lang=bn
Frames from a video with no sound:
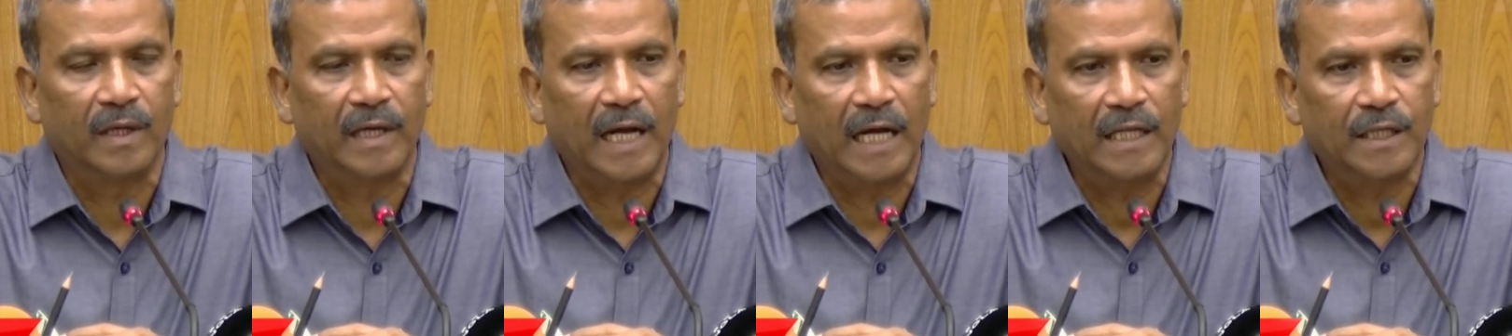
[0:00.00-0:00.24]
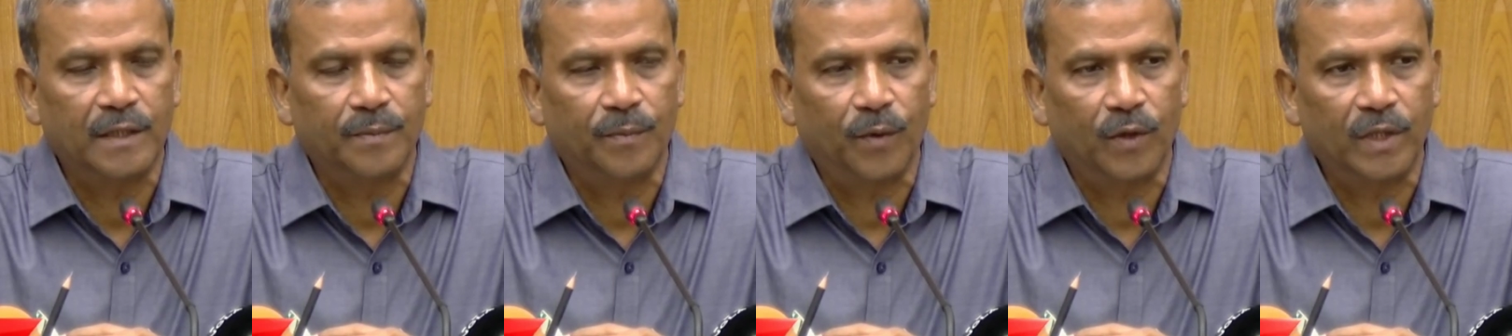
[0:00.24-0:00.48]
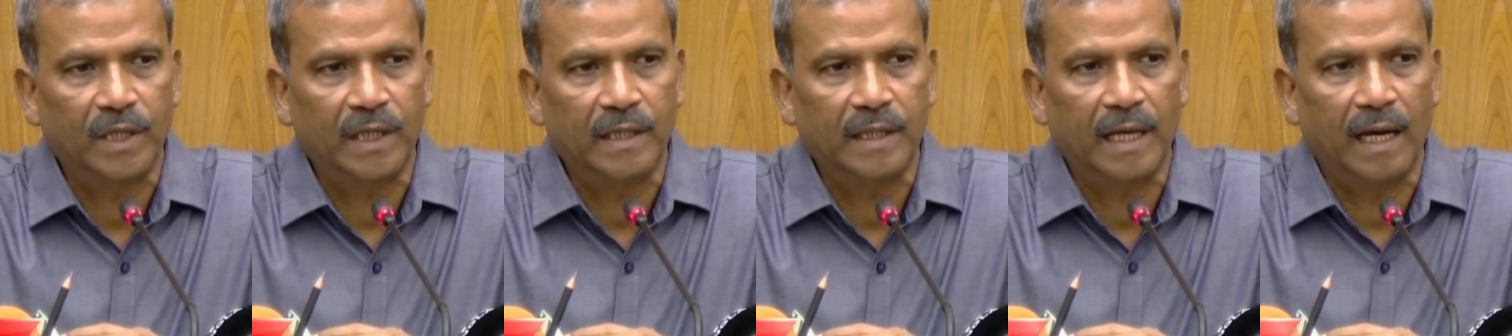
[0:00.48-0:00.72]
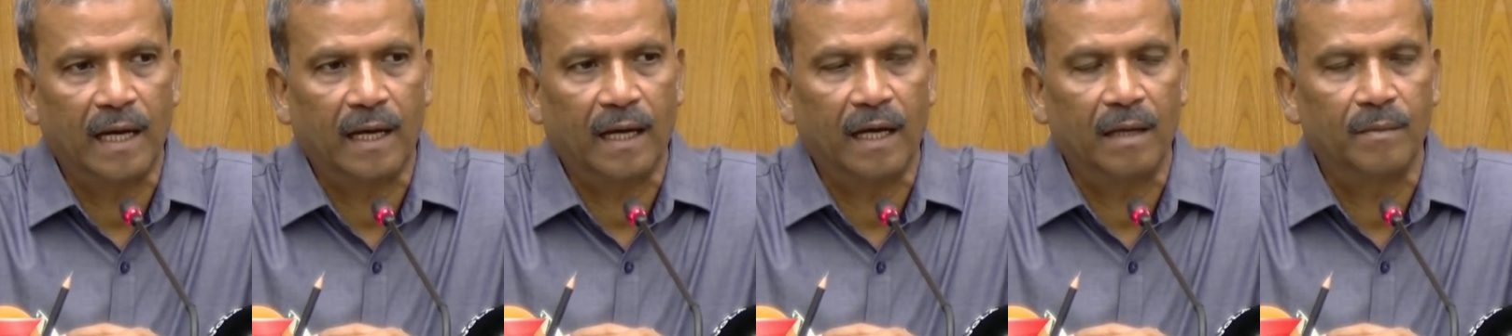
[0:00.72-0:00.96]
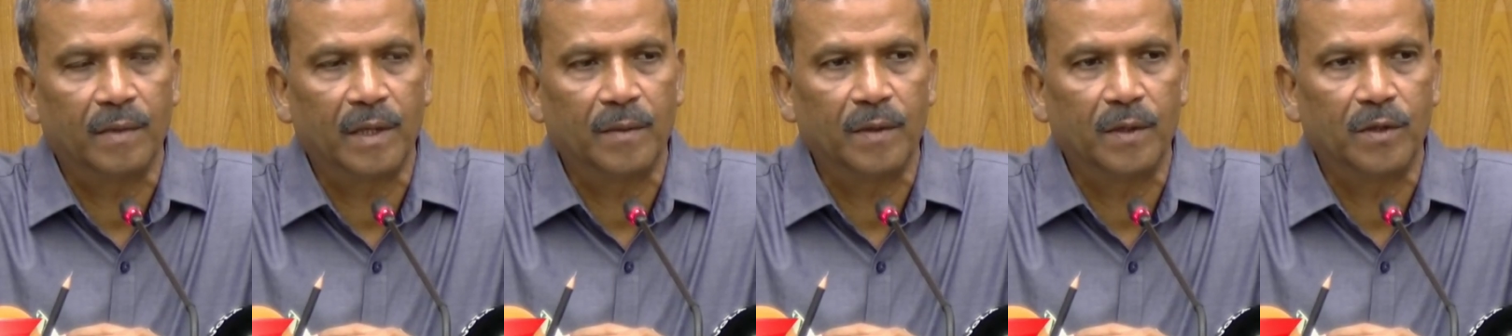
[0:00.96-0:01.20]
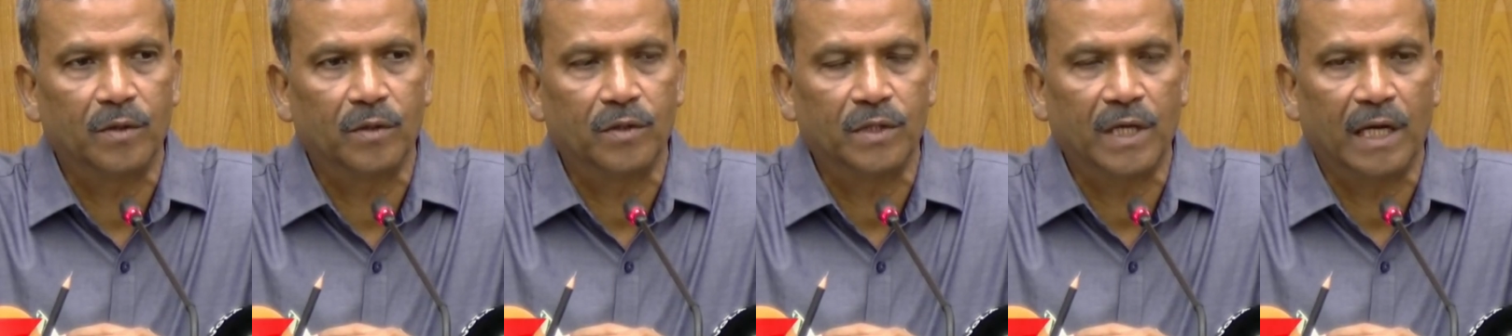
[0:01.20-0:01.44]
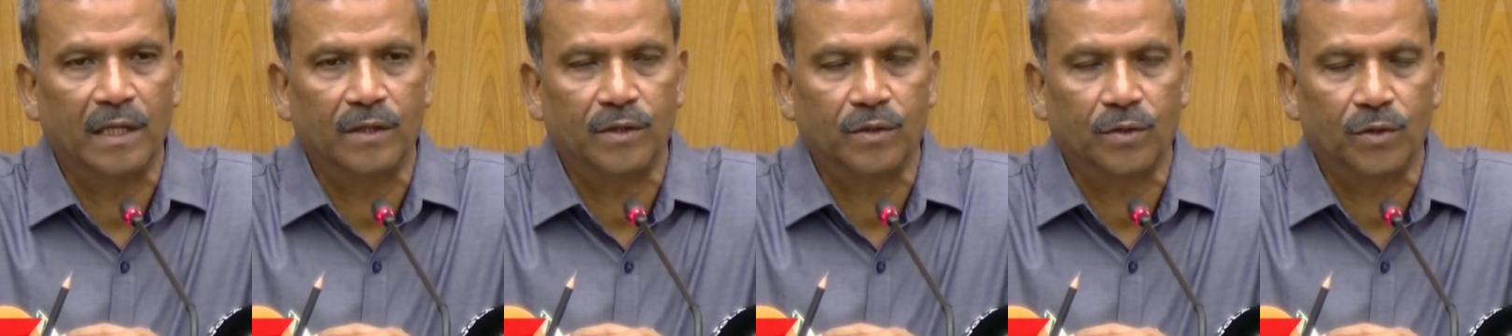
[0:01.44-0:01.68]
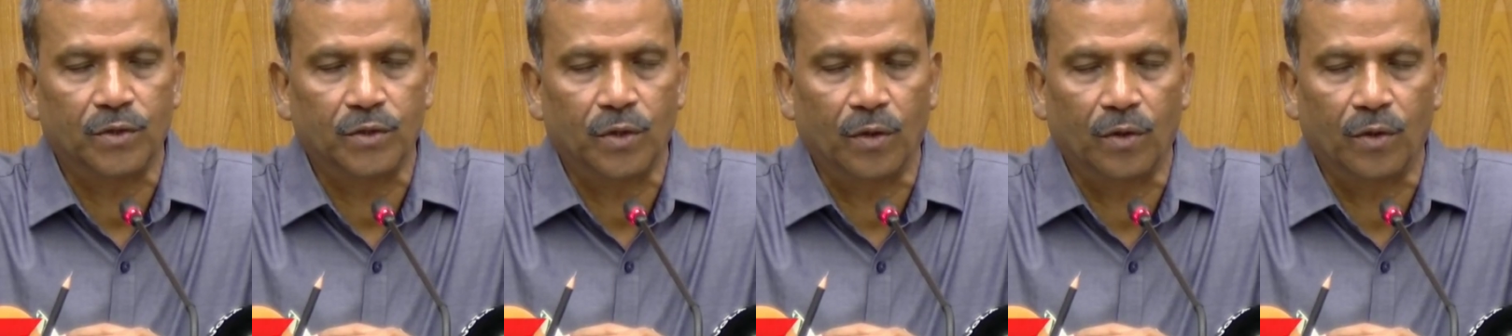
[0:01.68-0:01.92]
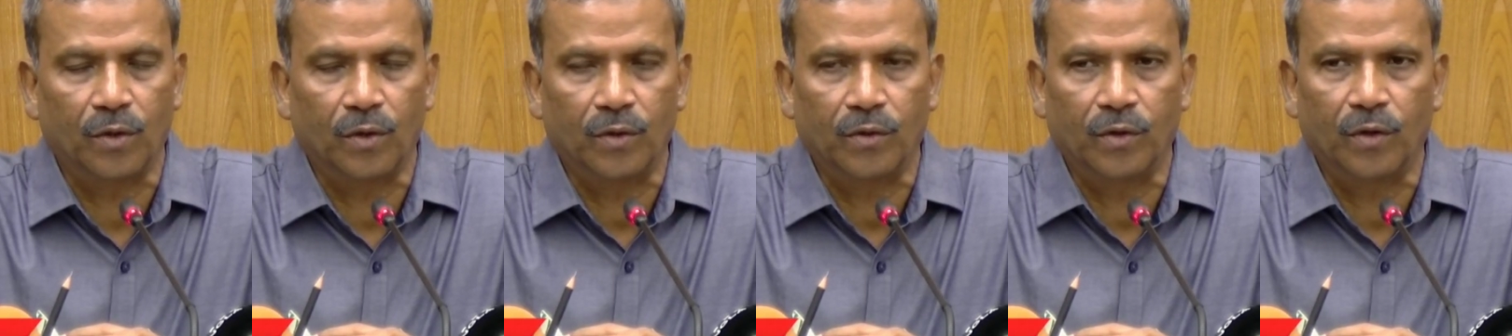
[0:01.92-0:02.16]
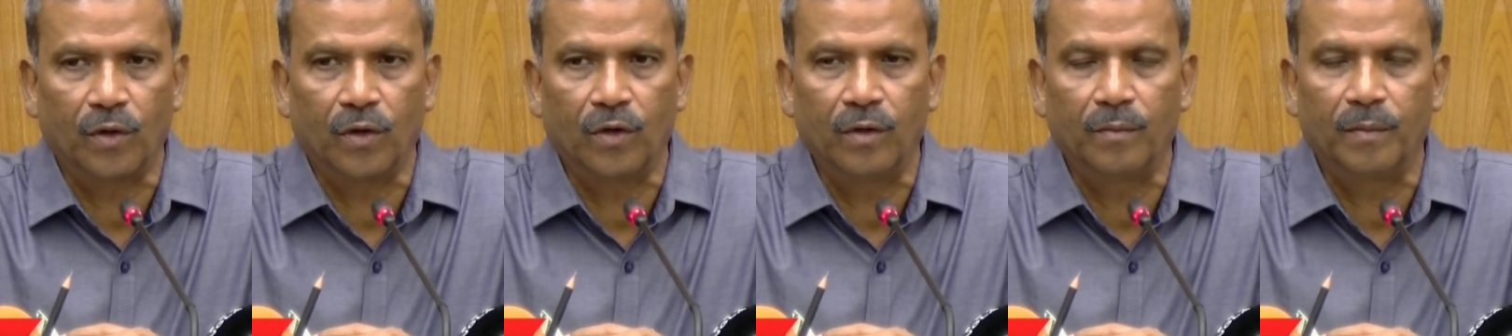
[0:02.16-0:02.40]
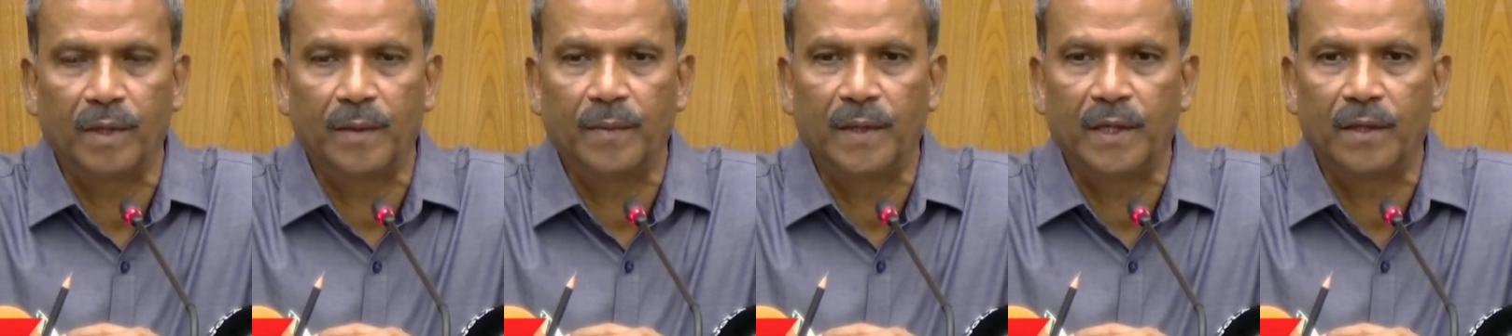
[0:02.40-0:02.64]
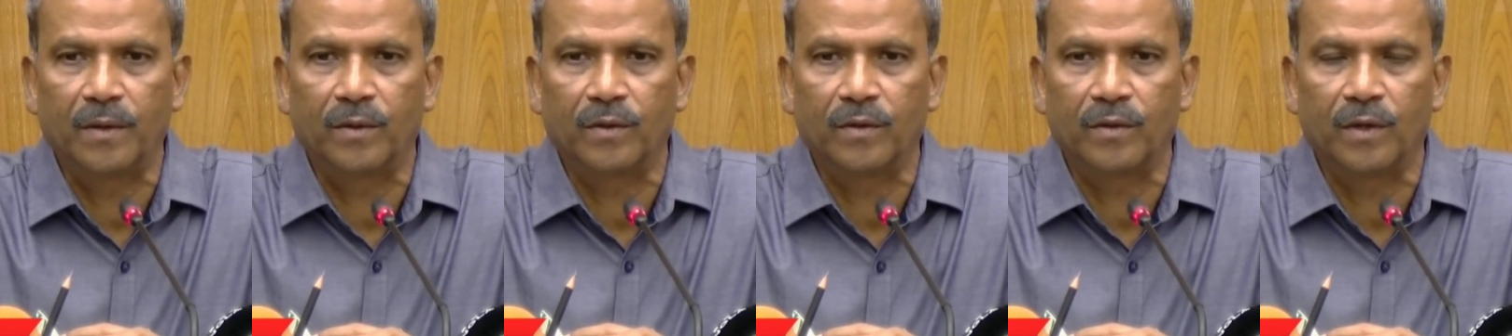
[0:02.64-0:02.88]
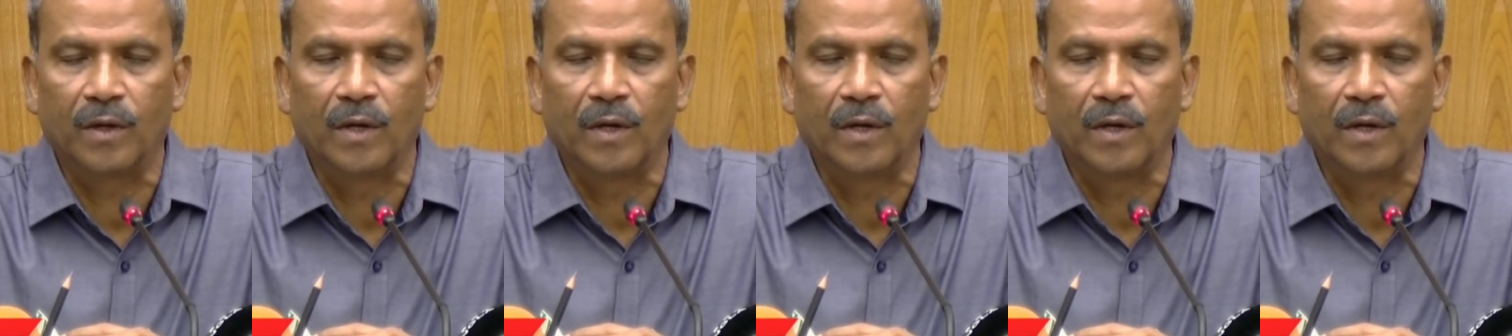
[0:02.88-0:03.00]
রাজপথে থাকা বিভিন্ন ছাত্র সংগঠন বিভিন্ন